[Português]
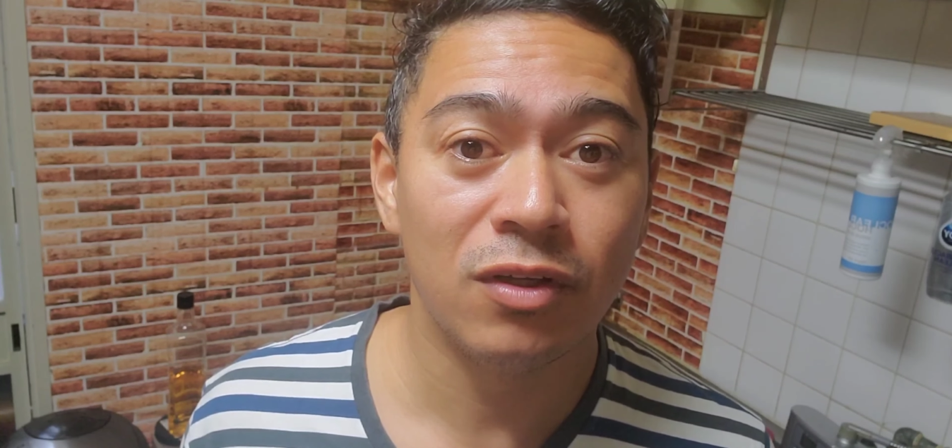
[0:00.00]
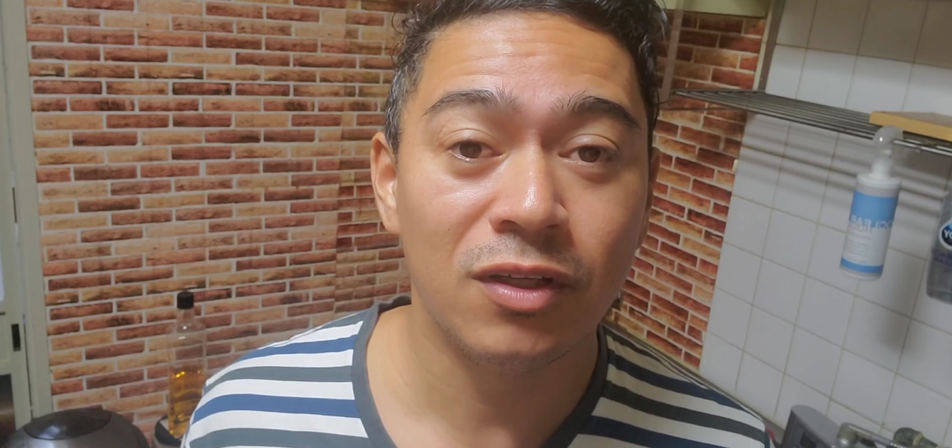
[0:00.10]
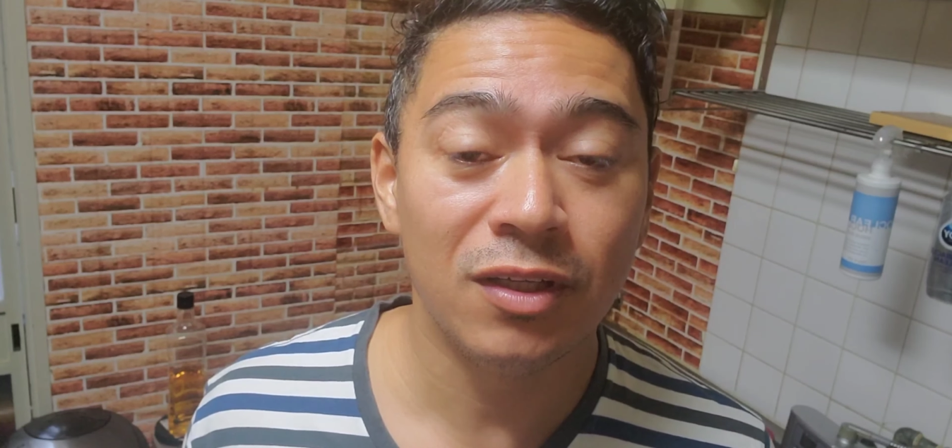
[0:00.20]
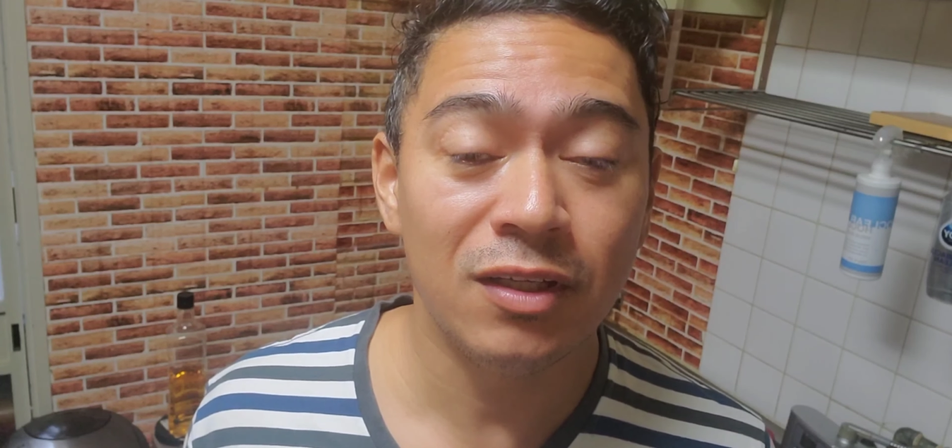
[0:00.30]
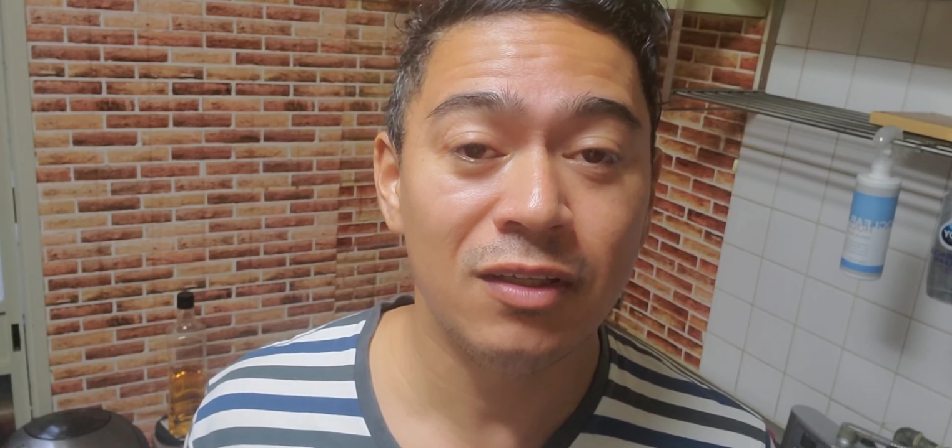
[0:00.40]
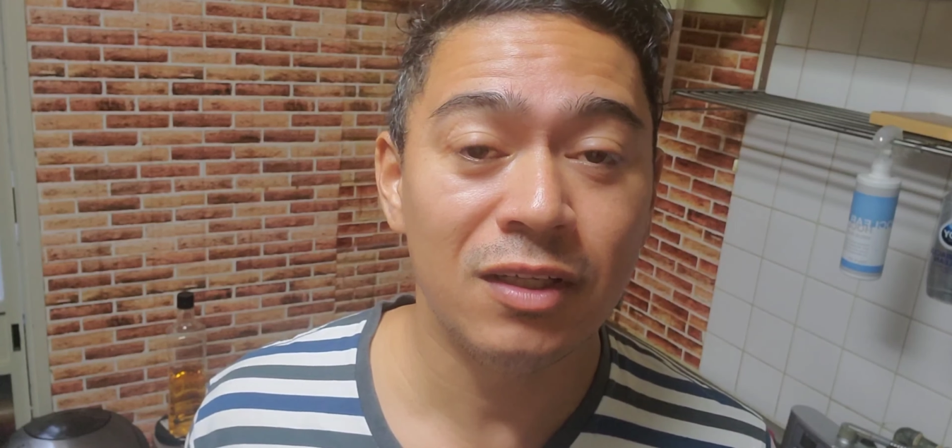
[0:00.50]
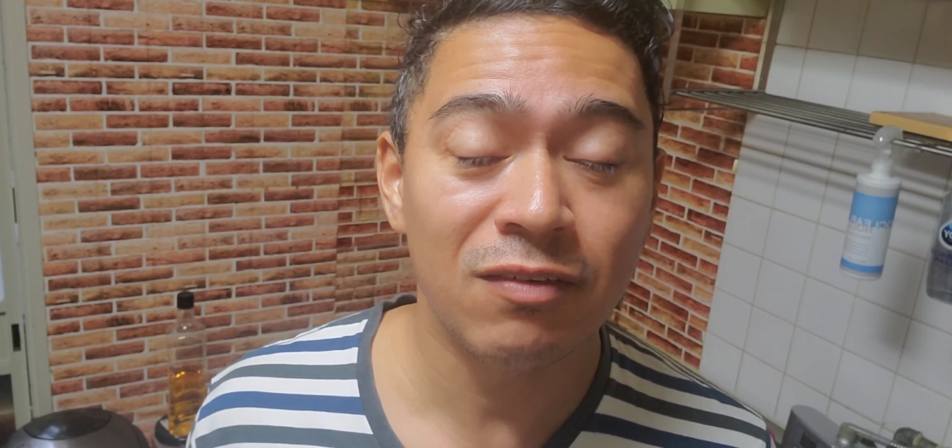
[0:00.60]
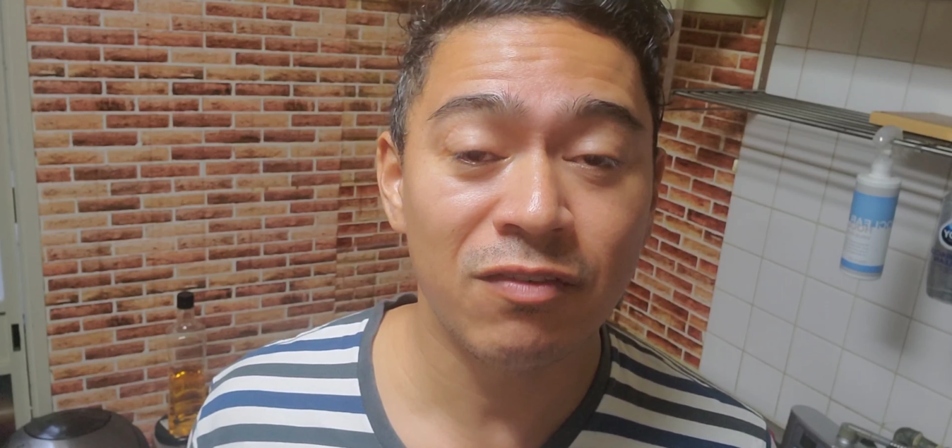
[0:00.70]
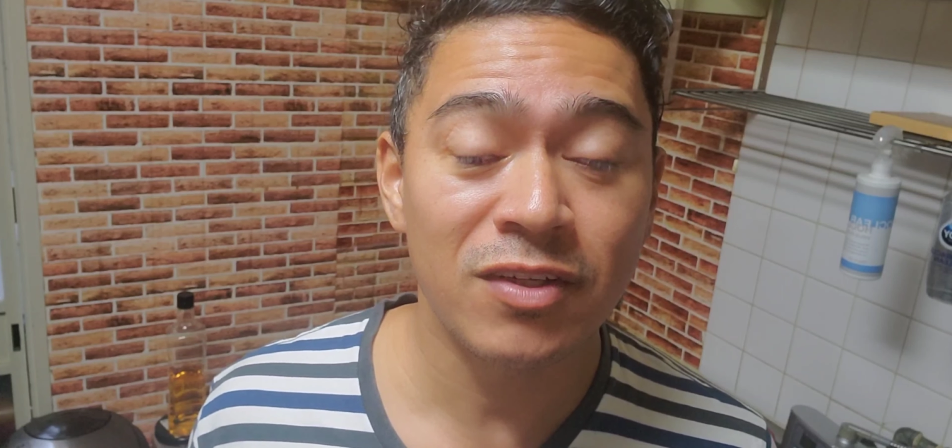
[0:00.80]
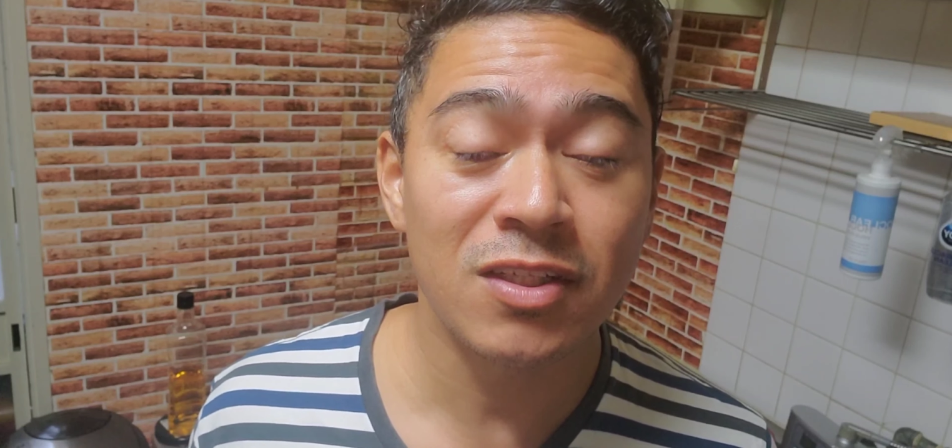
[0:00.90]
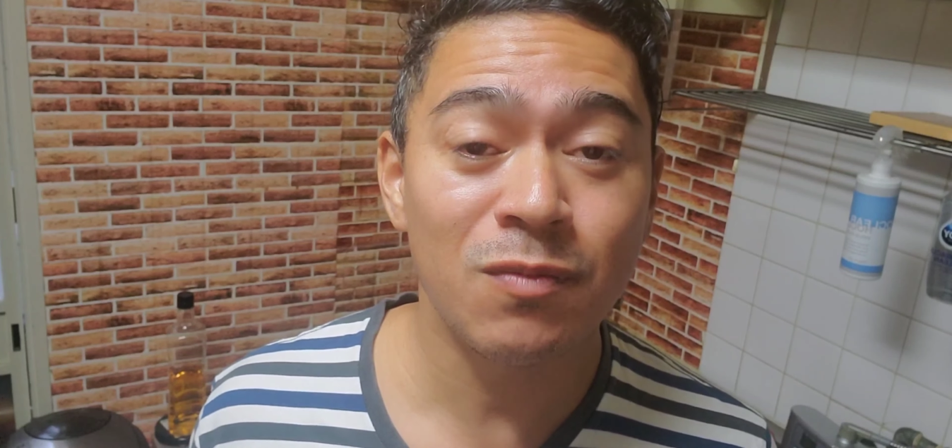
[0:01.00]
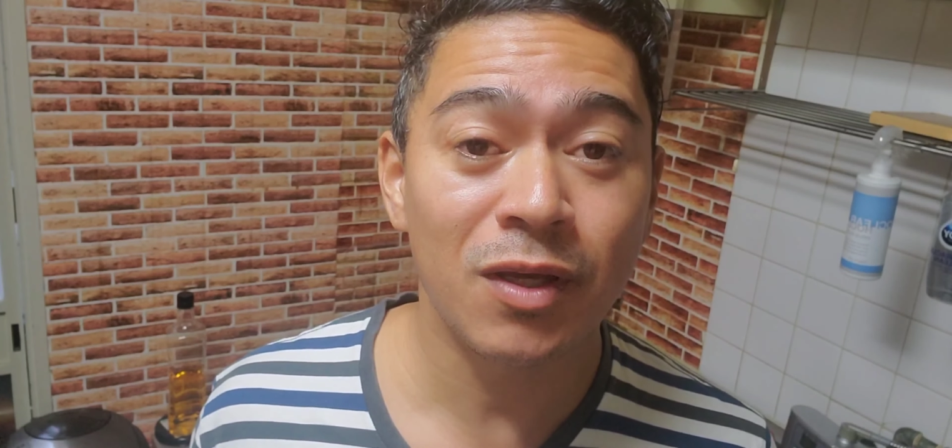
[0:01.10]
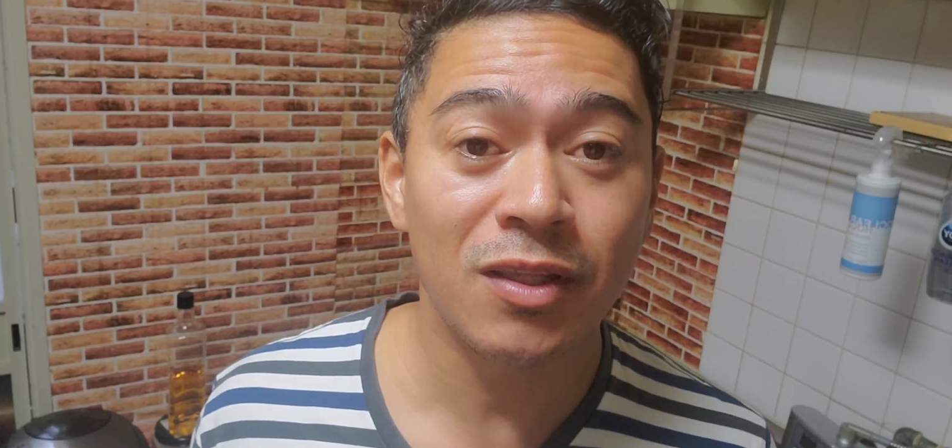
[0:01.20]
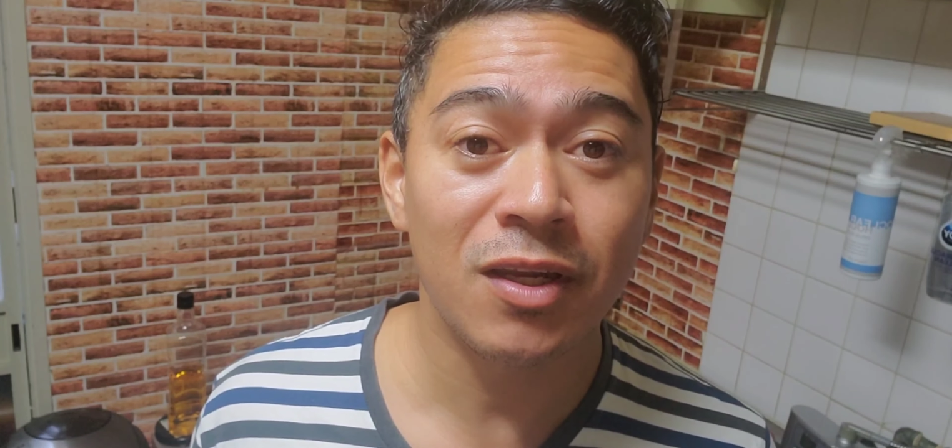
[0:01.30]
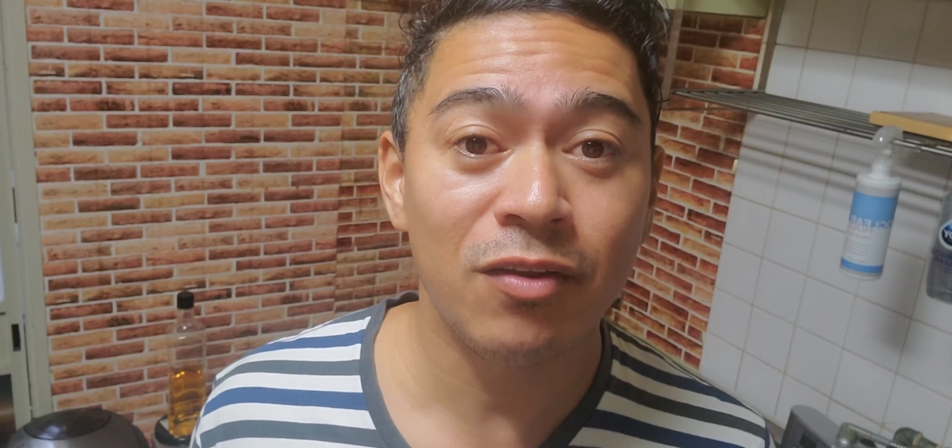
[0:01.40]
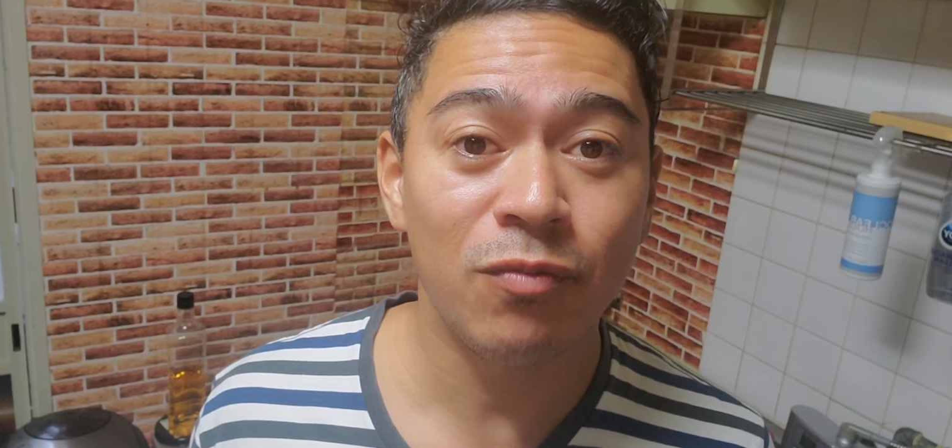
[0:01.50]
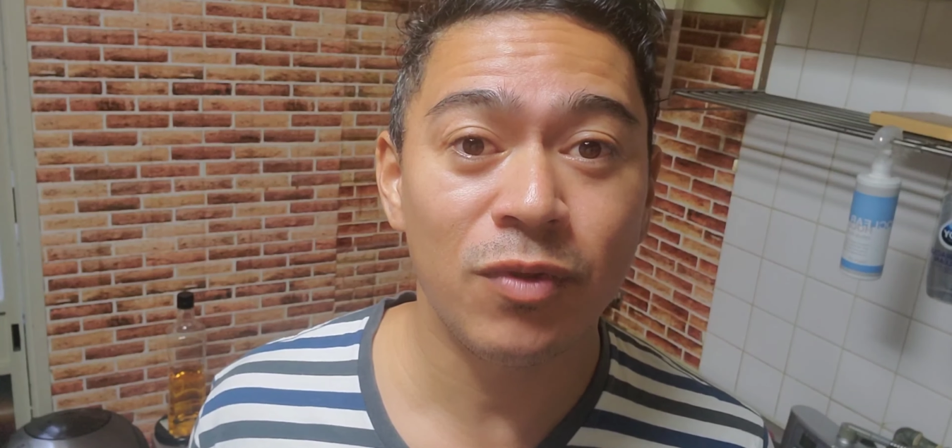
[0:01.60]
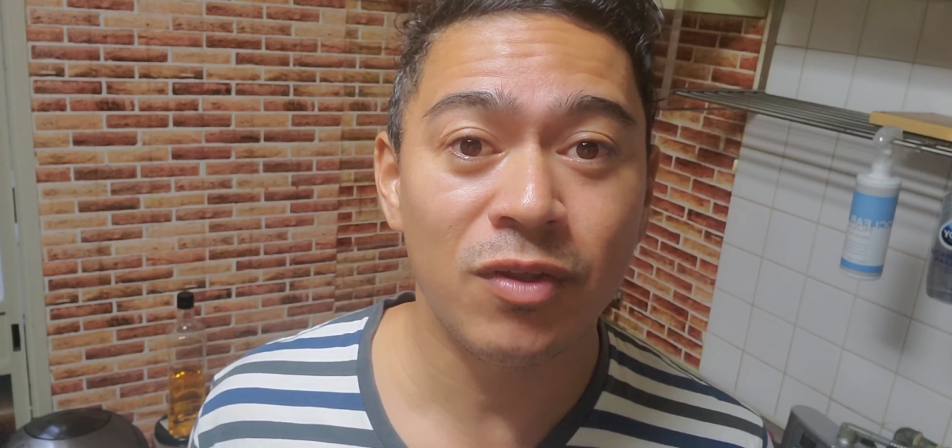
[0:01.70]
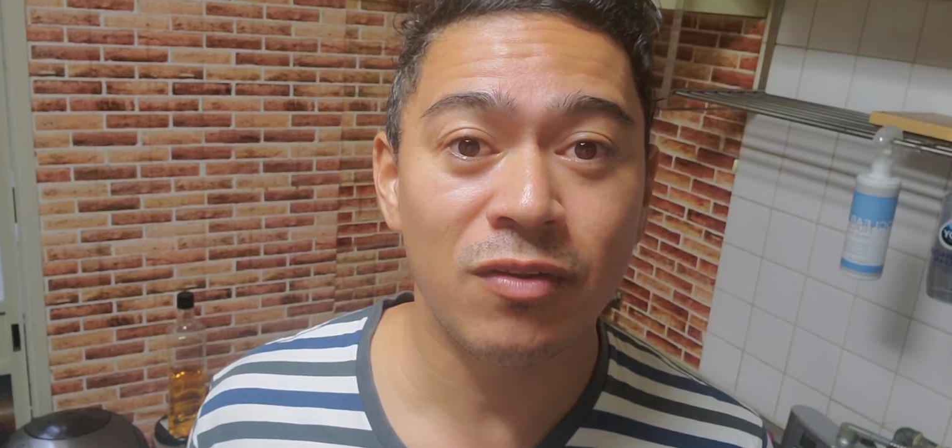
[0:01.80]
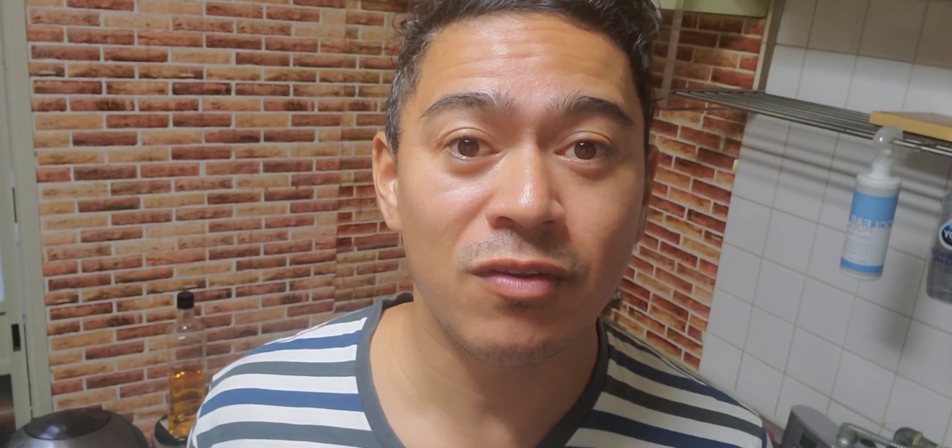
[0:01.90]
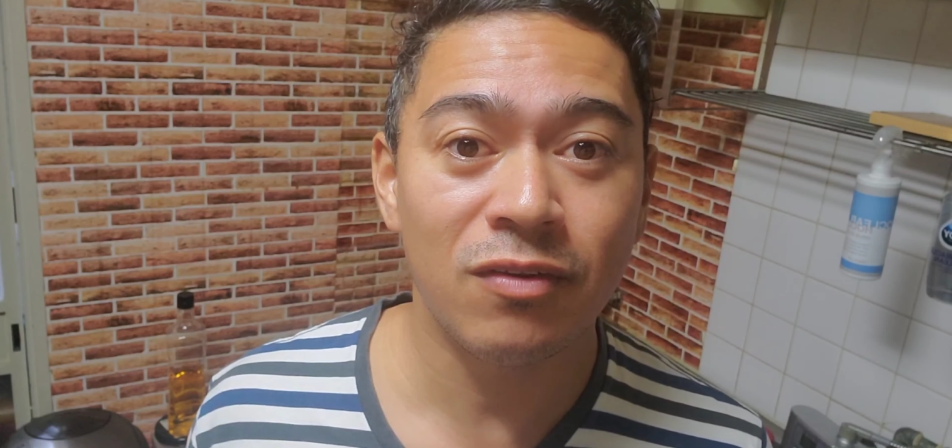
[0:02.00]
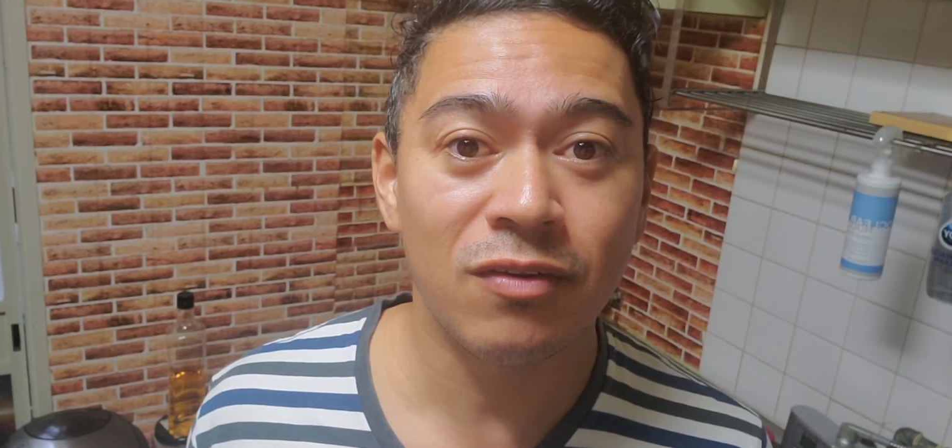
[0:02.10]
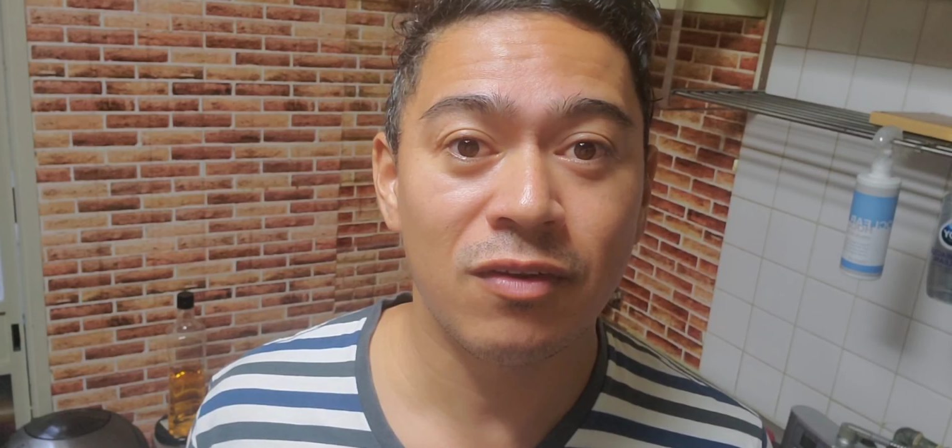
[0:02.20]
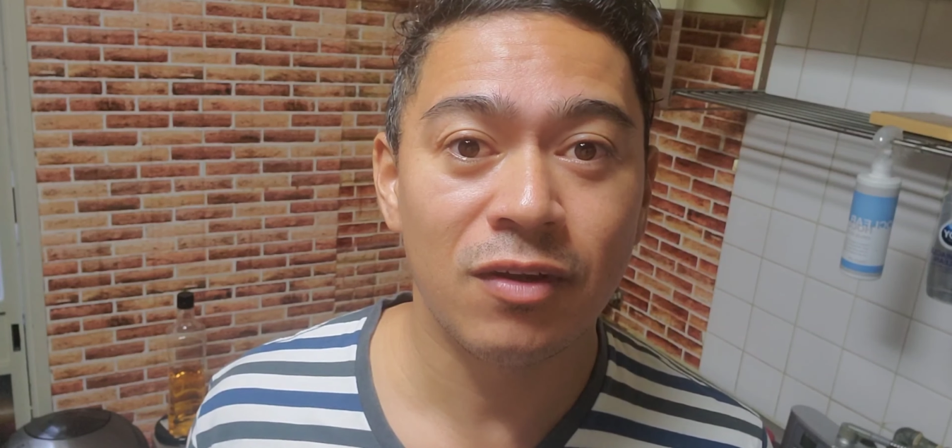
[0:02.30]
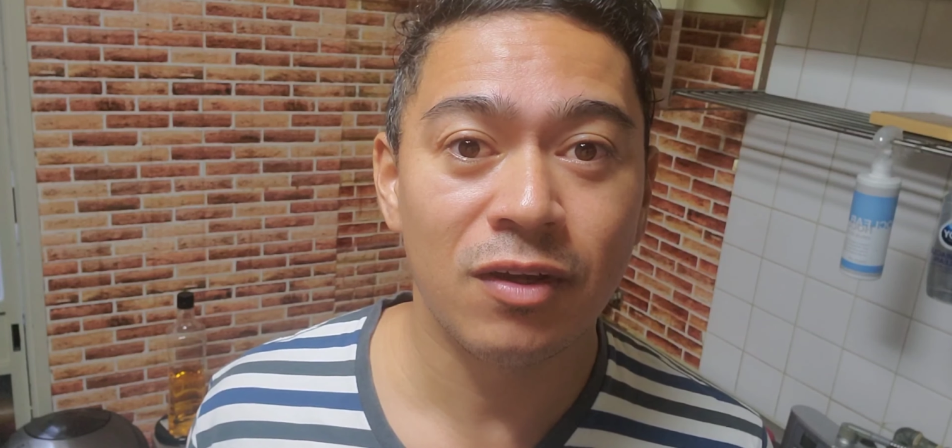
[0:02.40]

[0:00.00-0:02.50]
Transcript: E já vai fazer mais de três meses.